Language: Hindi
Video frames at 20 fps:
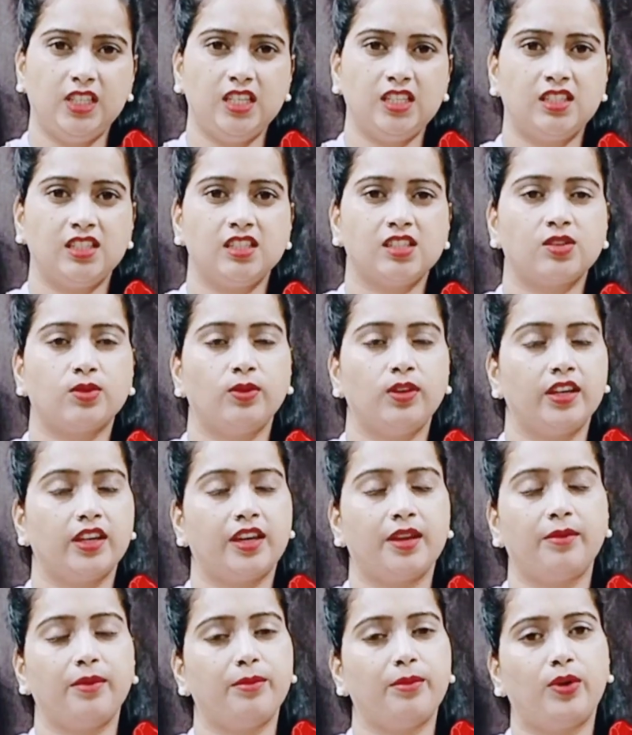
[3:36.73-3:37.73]
इस चीज़ को
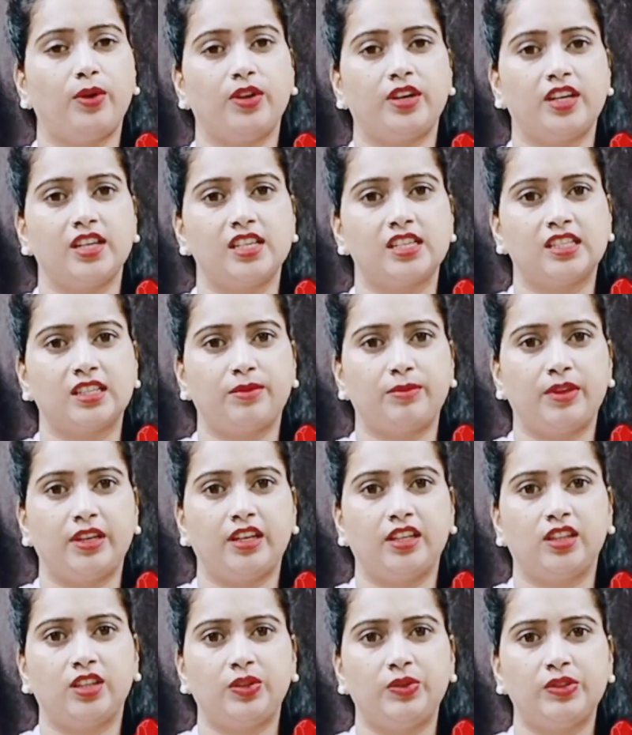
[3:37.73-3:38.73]
लेके मैं बहुत टेंशन में
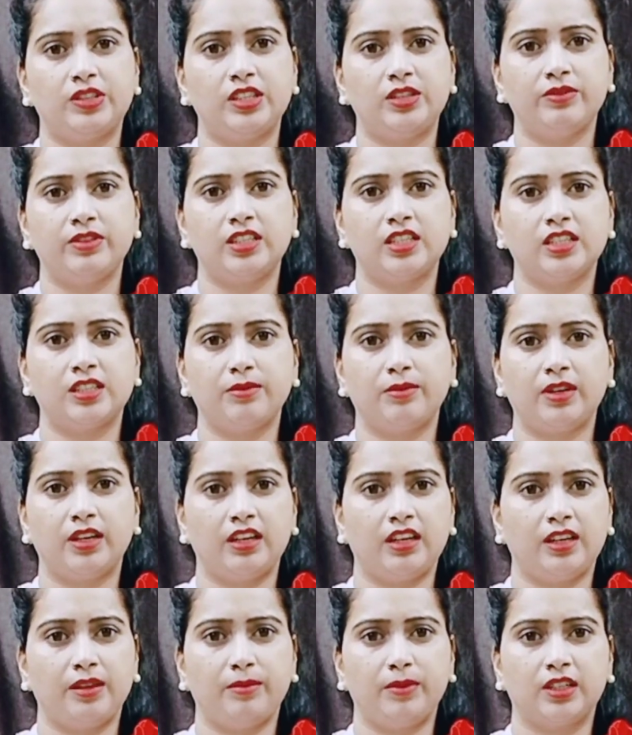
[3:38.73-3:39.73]
रहती हूँ इसी वजह से मेरा
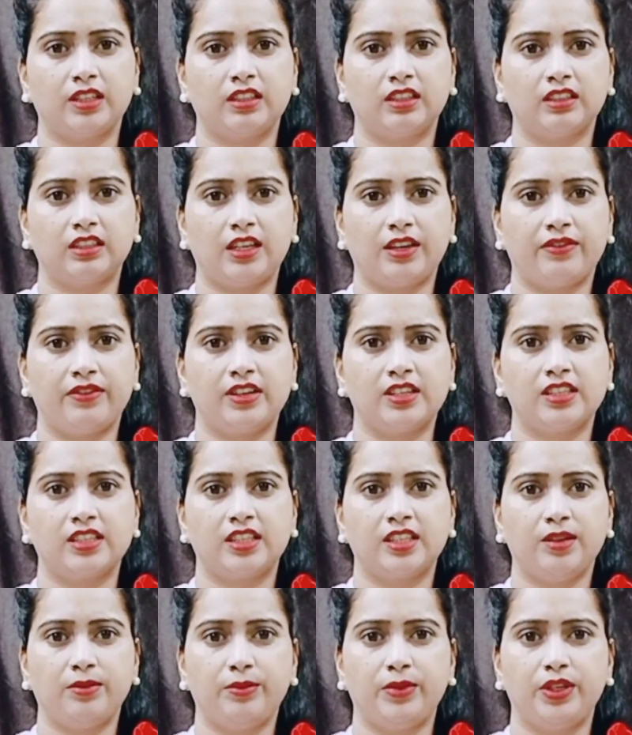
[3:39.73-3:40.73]
नहीं मन करता है फ्रेंड्स
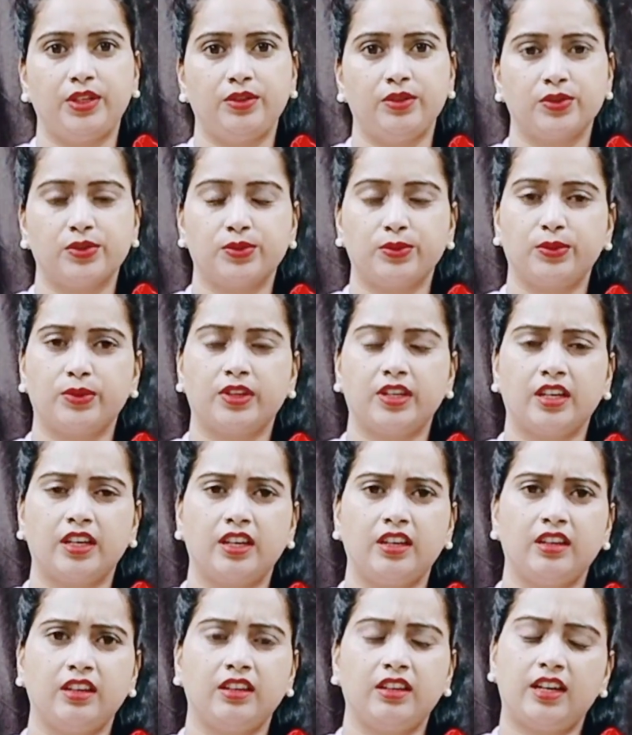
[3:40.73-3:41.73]
कि हम वीडियो शूट
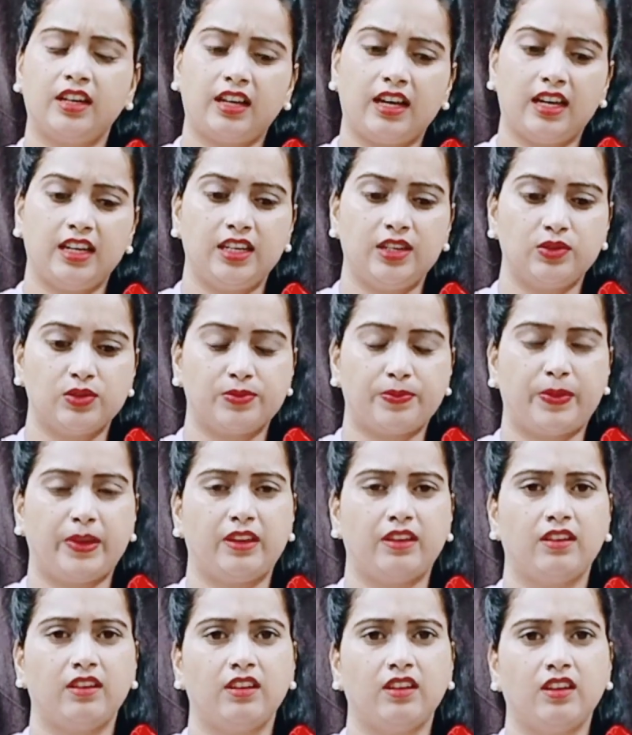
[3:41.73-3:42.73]
करें या डालें उस
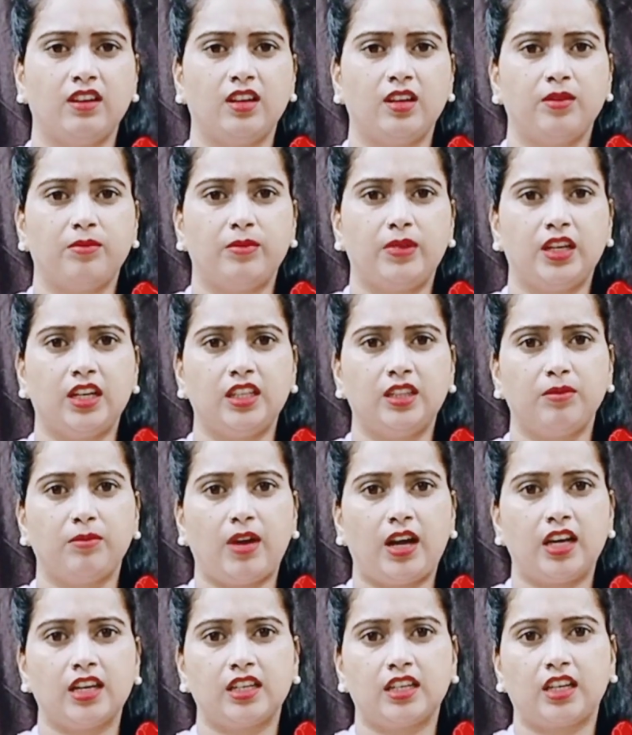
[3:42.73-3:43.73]
पर मेरा
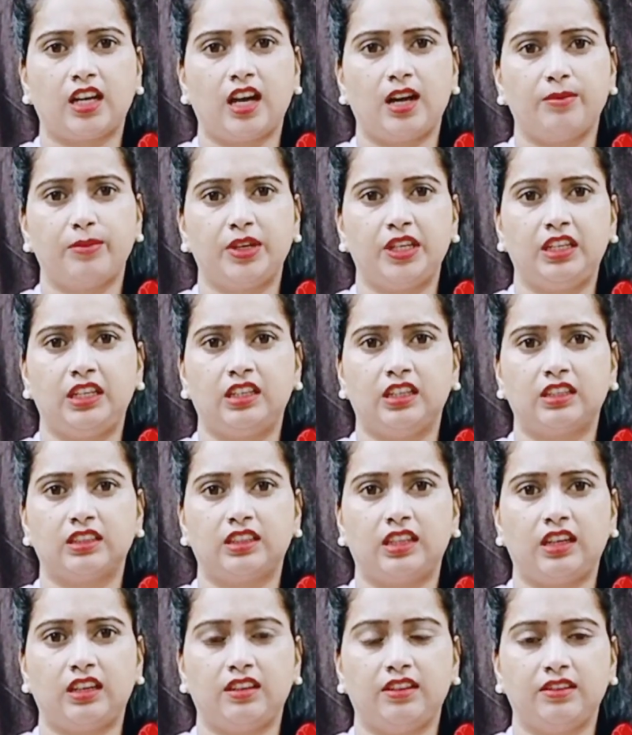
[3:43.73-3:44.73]
दिमाग काम नहीं
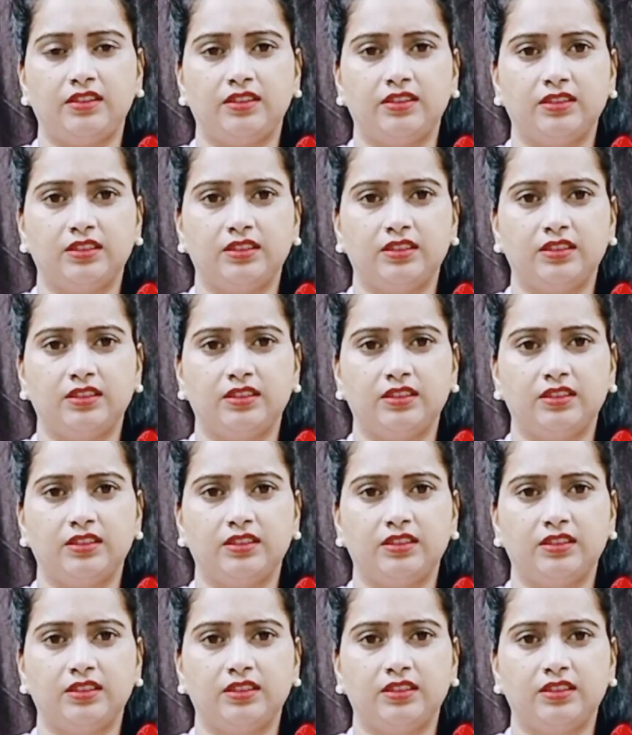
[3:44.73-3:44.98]
करता है